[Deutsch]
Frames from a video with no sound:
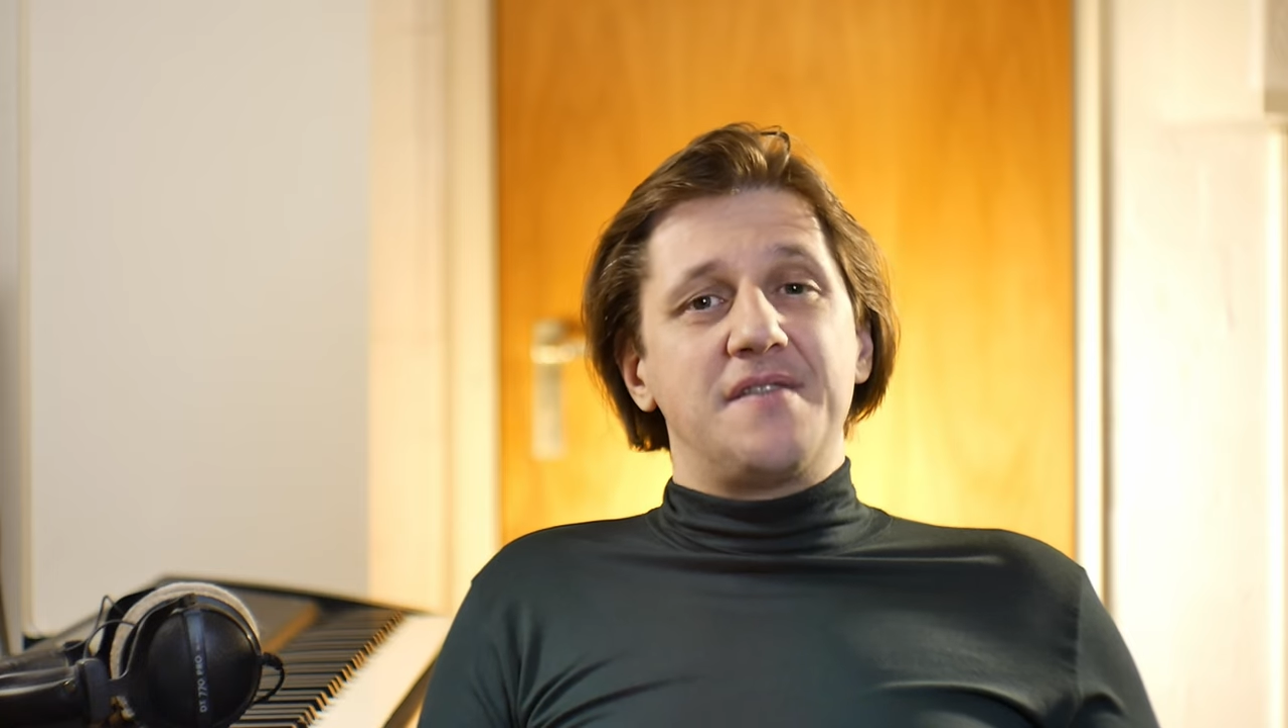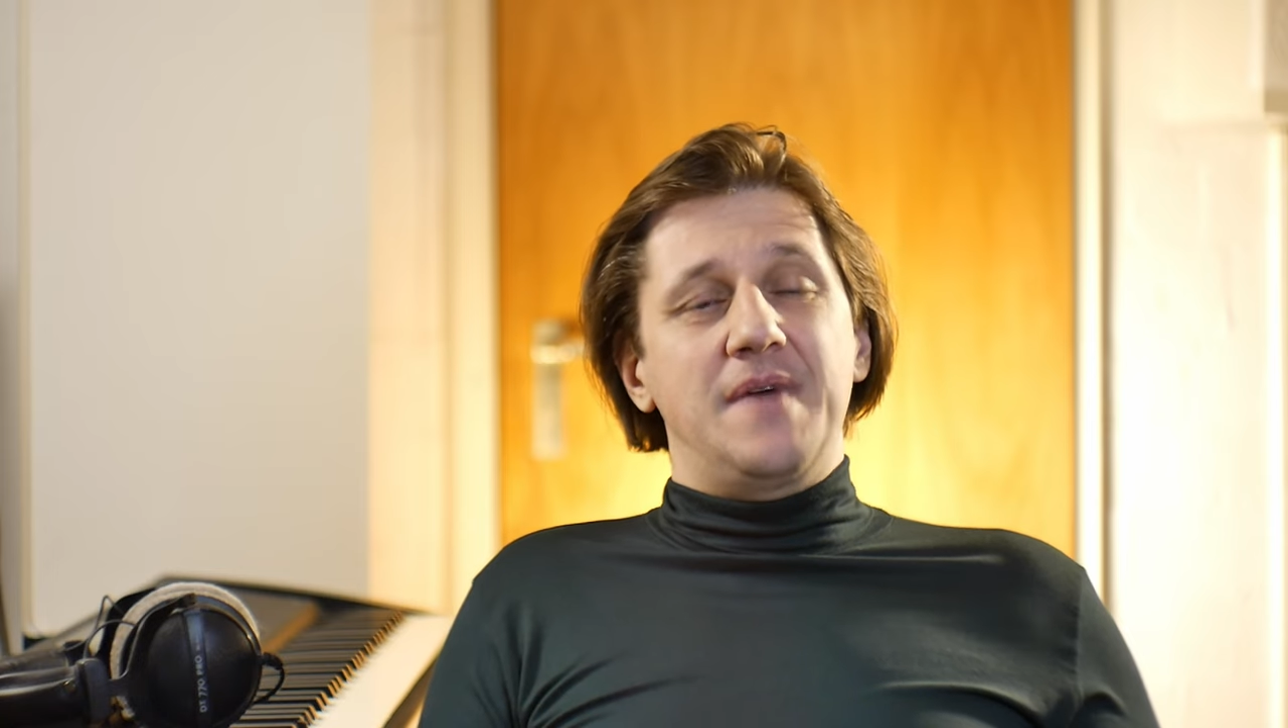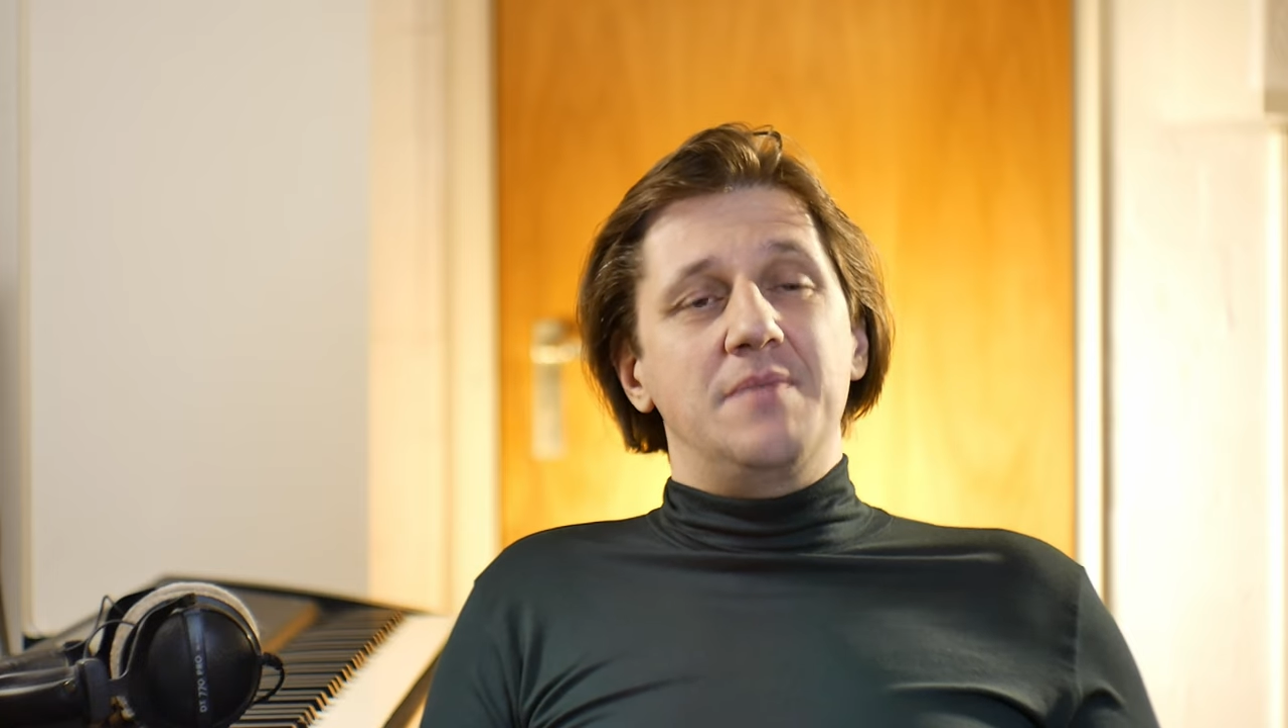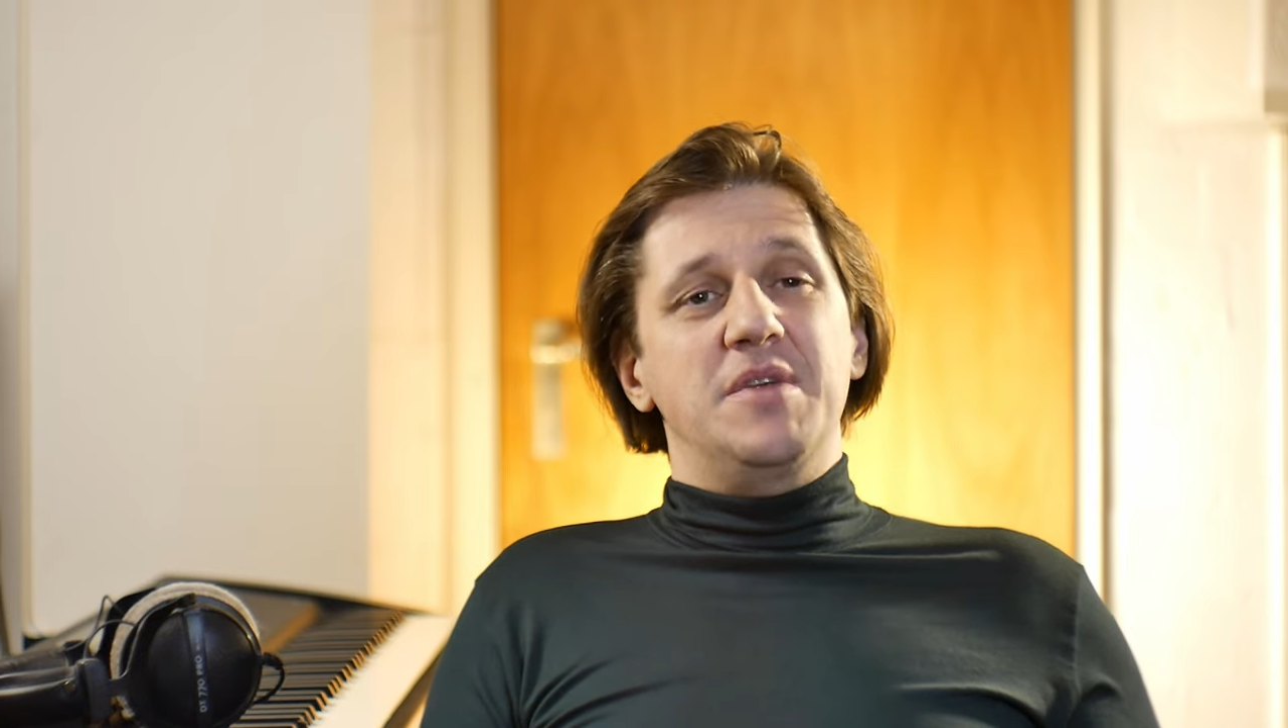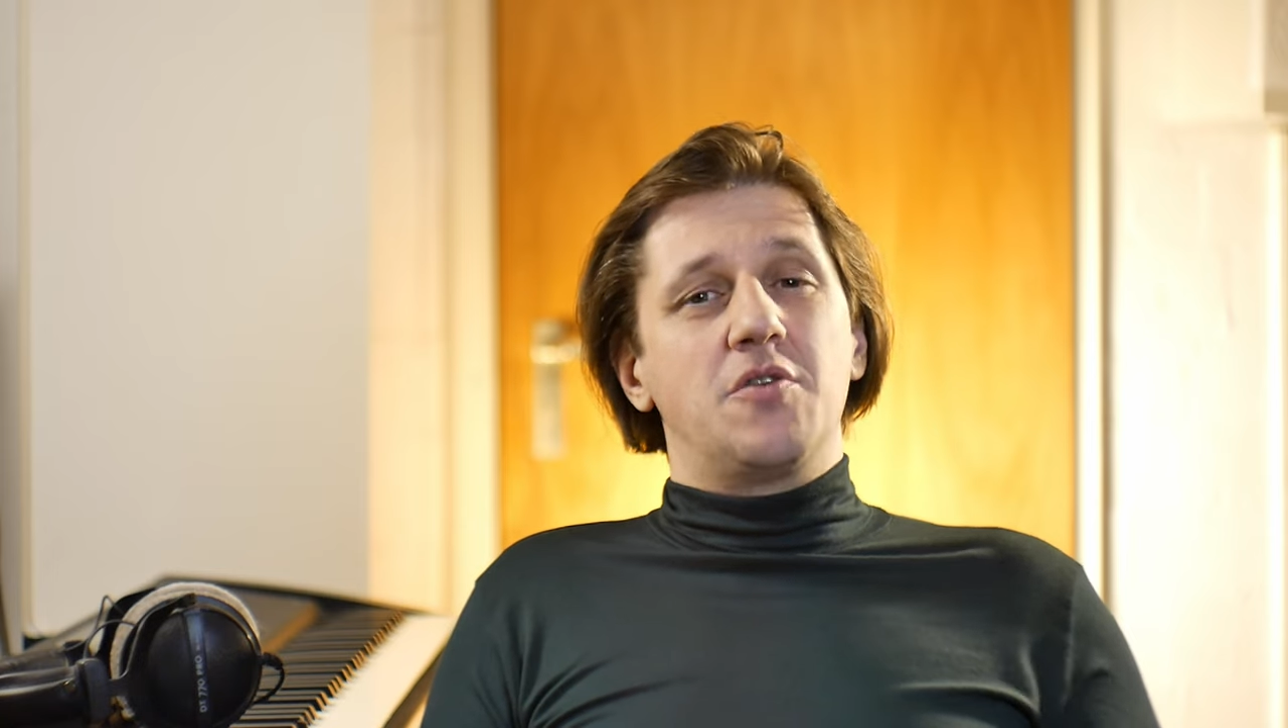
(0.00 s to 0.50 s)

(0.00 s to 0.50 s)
wenn mit